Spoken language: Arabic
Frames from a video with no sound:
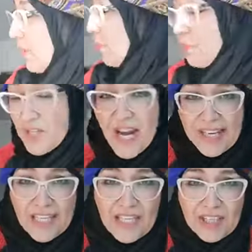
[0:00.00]
تلموا باش
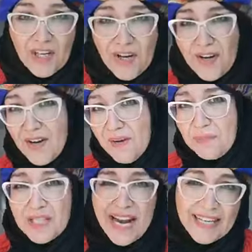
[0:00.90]
نحكي لكم
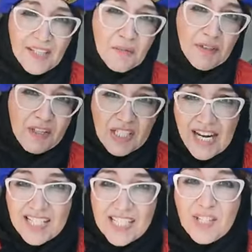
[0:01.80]
باش نحكي لكم كيفاش
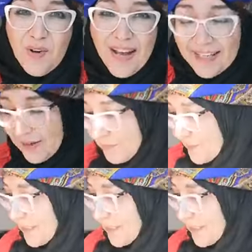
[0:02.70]
نعصدوا احنا